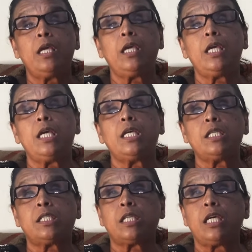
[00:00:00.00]

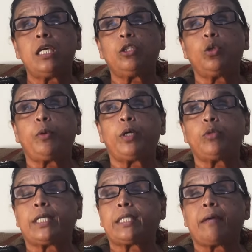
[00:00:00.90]
Y sí, tuve
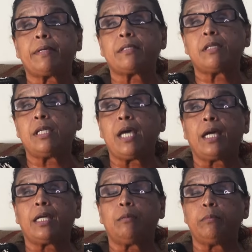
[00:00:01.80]
una travesía
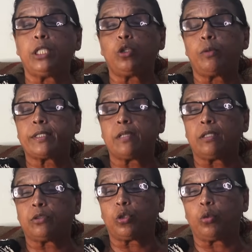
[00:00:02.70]
en el
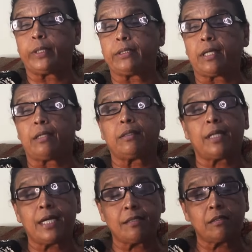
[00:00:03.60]

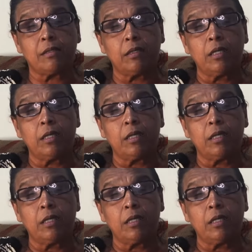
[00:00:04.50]
1993,